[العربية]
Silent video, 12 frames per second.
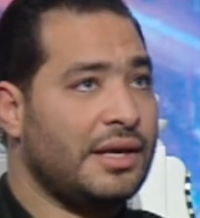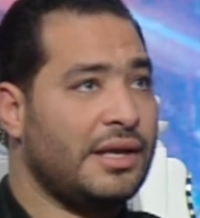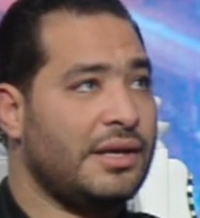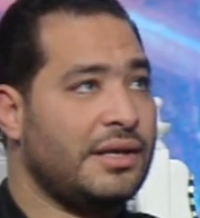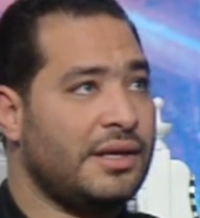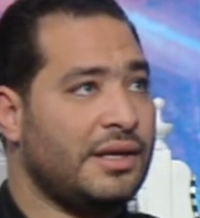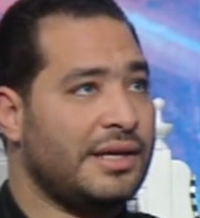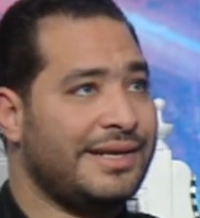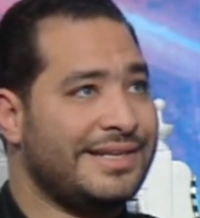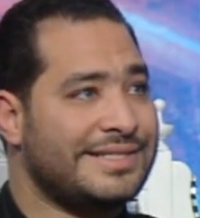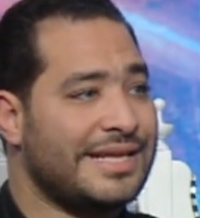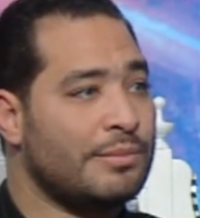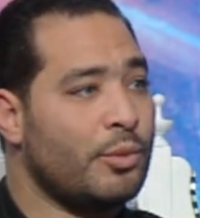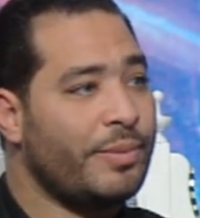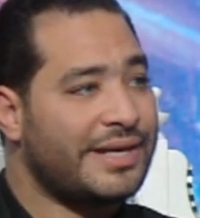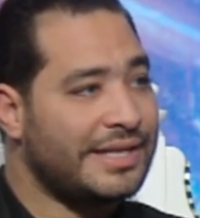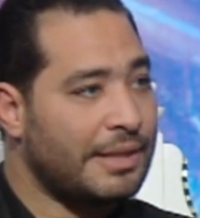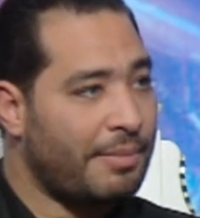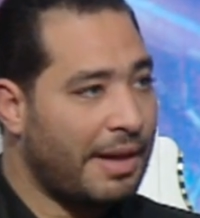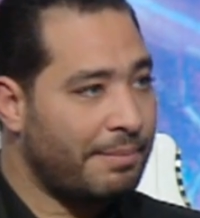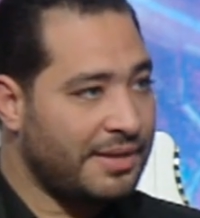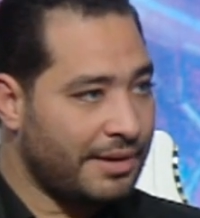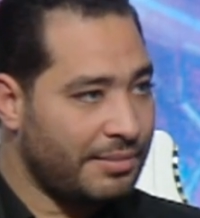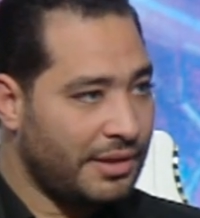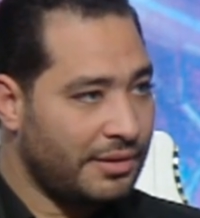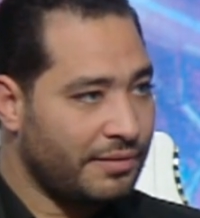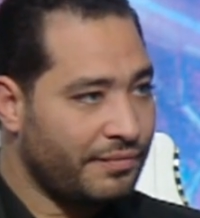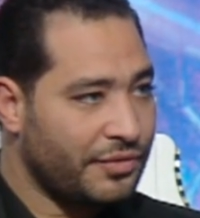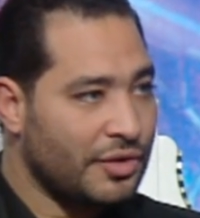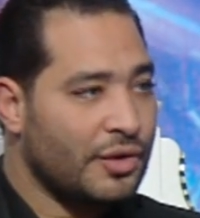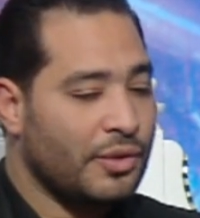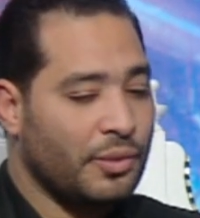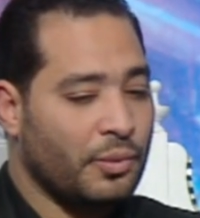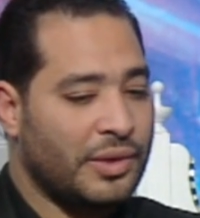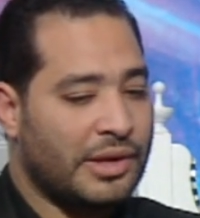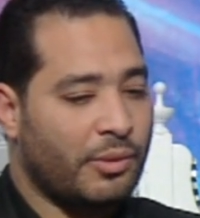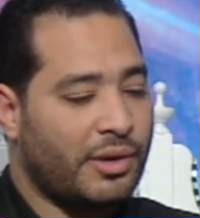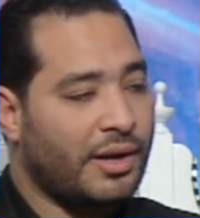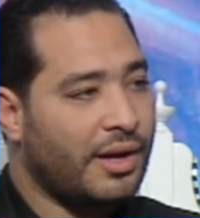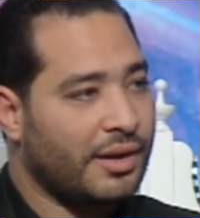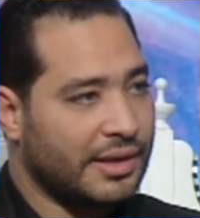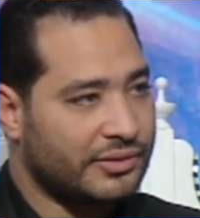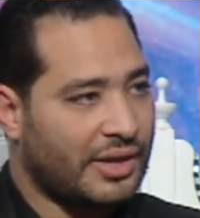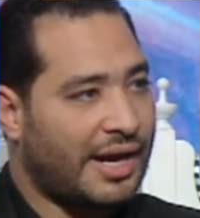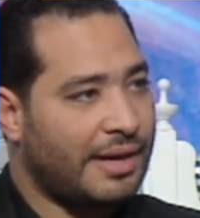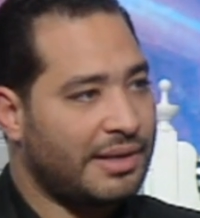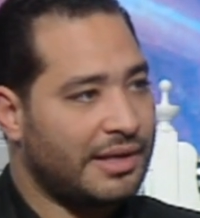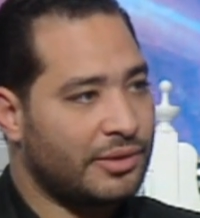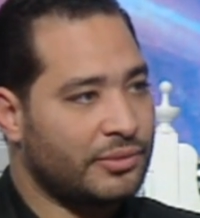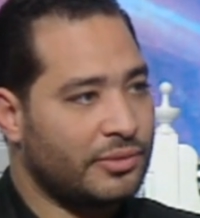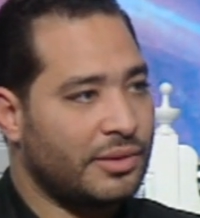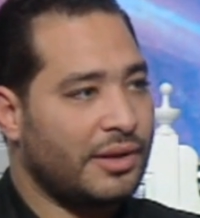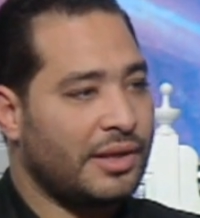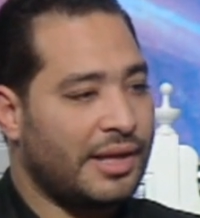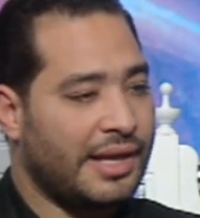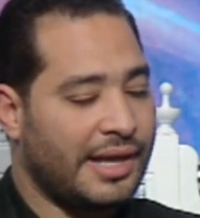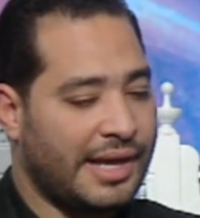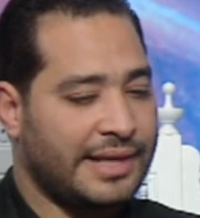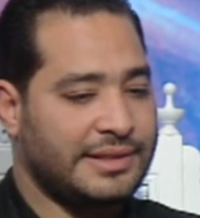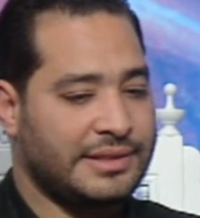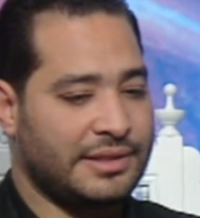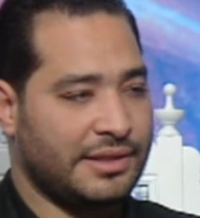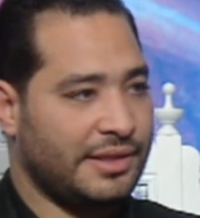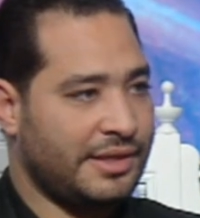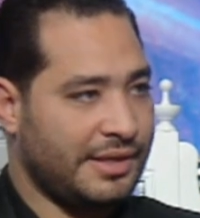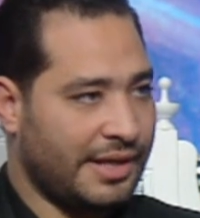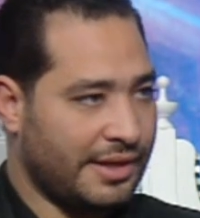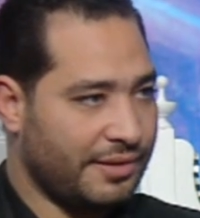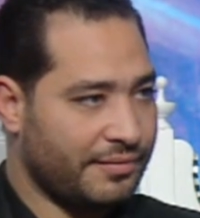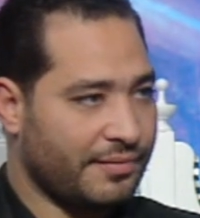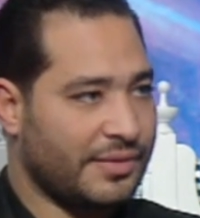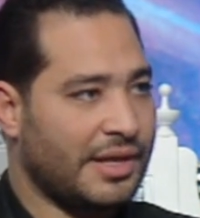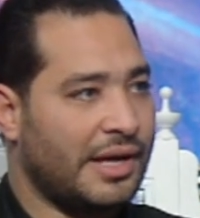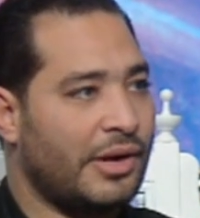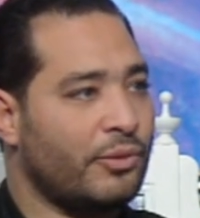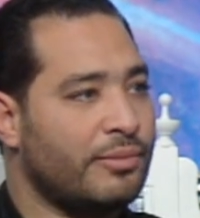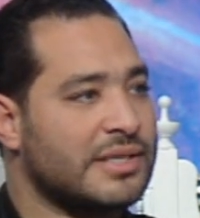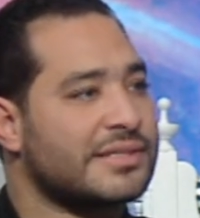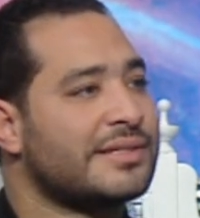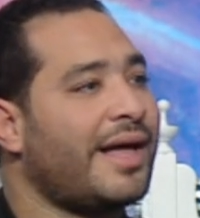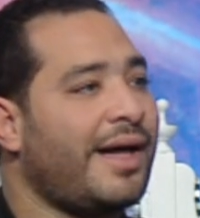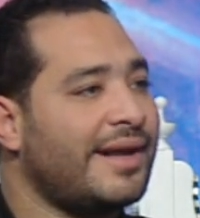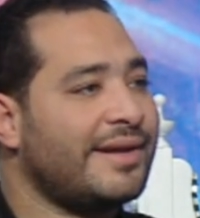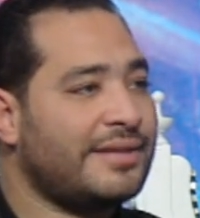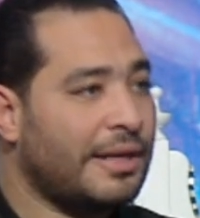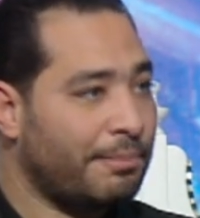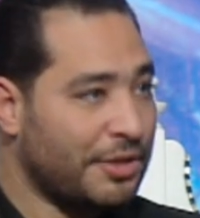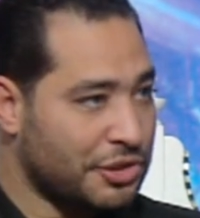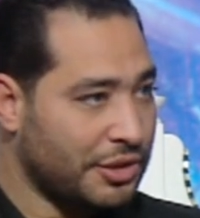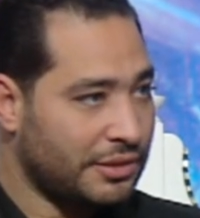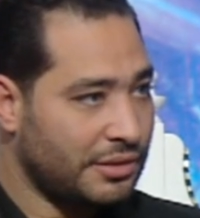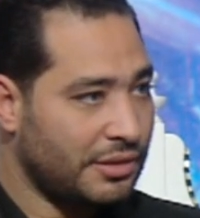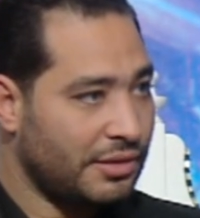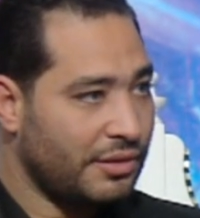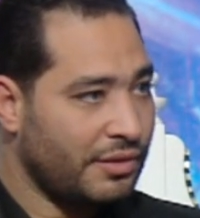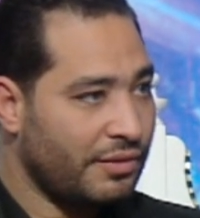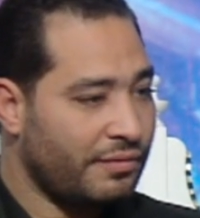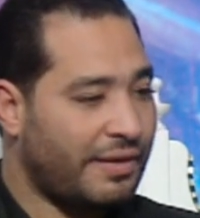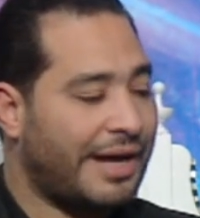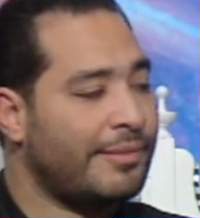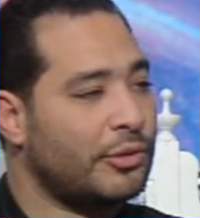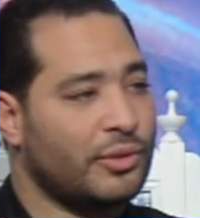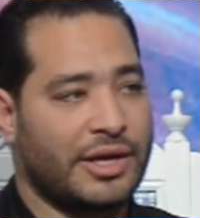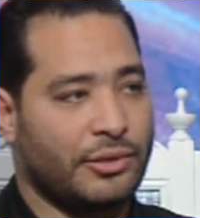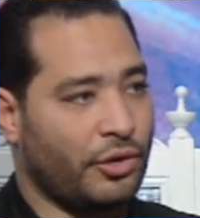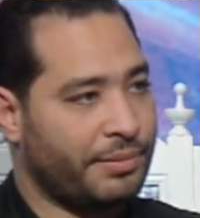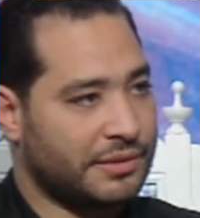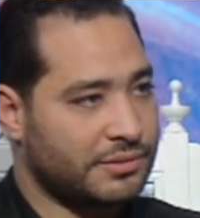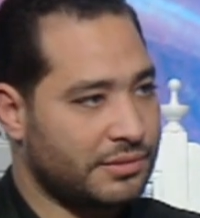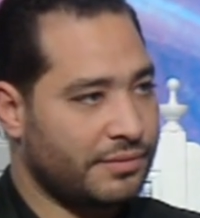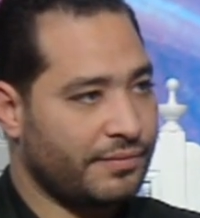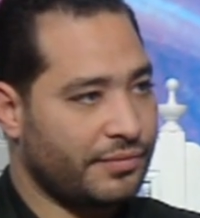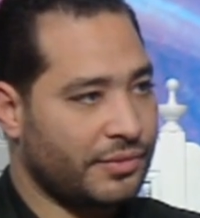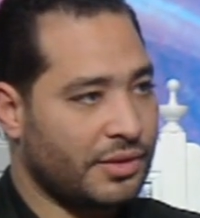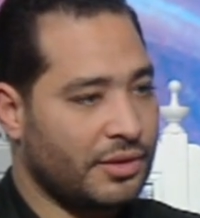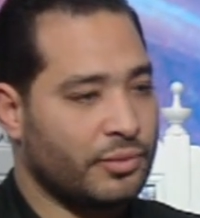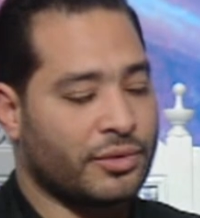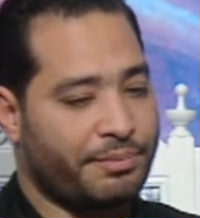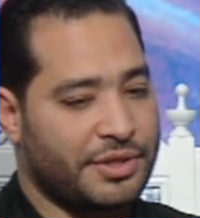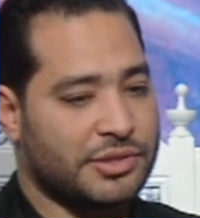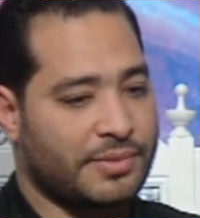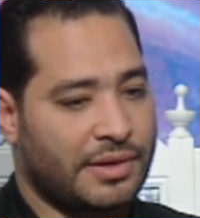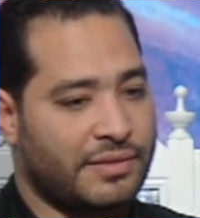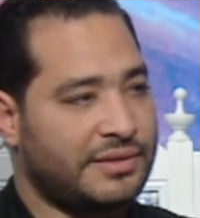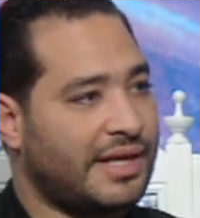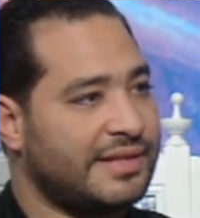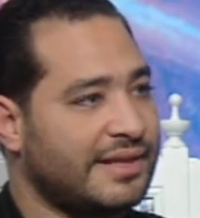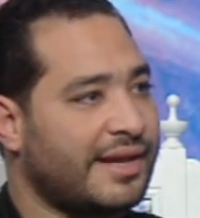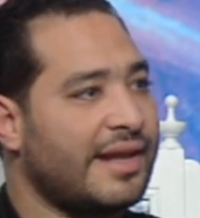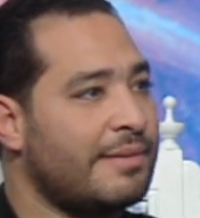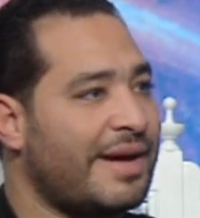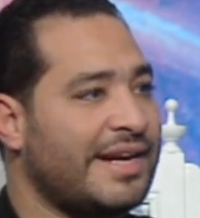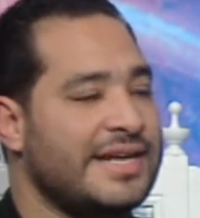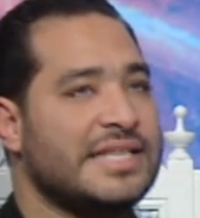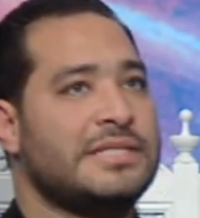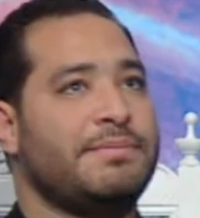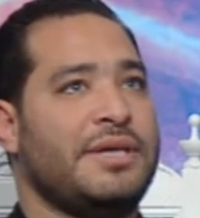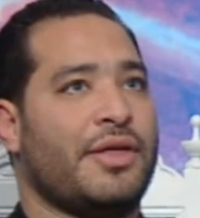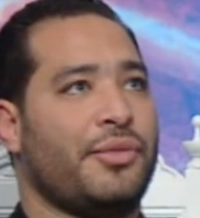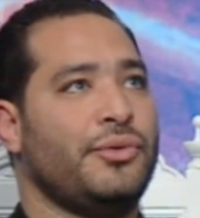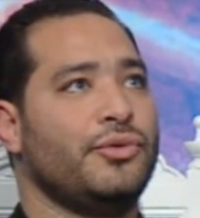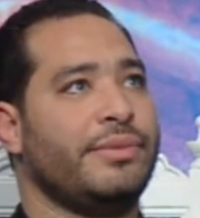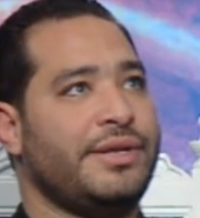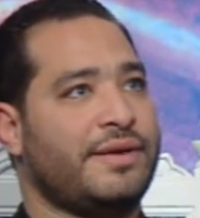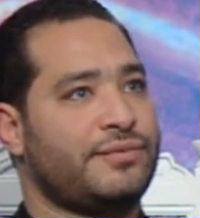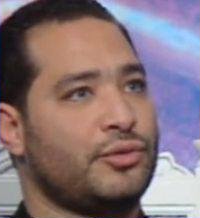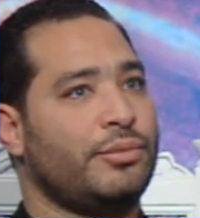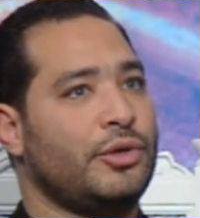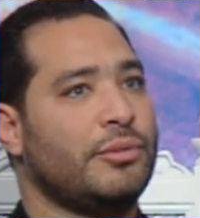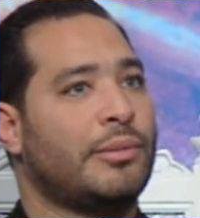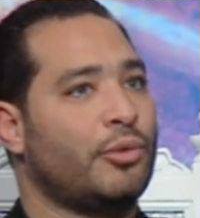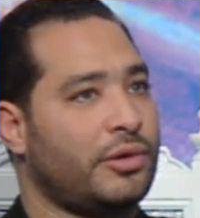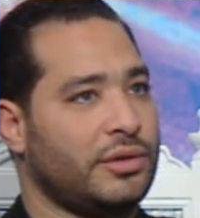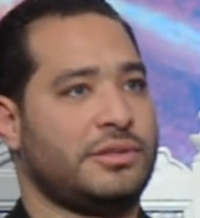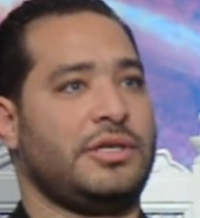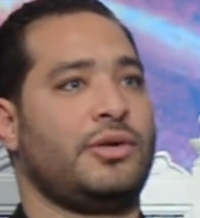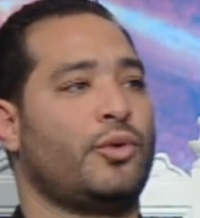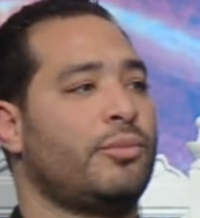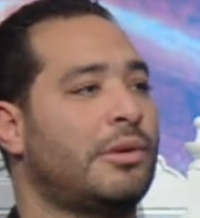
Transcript: ان الانسان ممكن يبقى بيعمل ولو خالط عمله اي رياء او مصلحه لدى البشر فعمله ده هيحبط وربنا سبحانه وتعالى تكلم عن الناس بيظنوا من نفسهم ان هم مخلصين وهم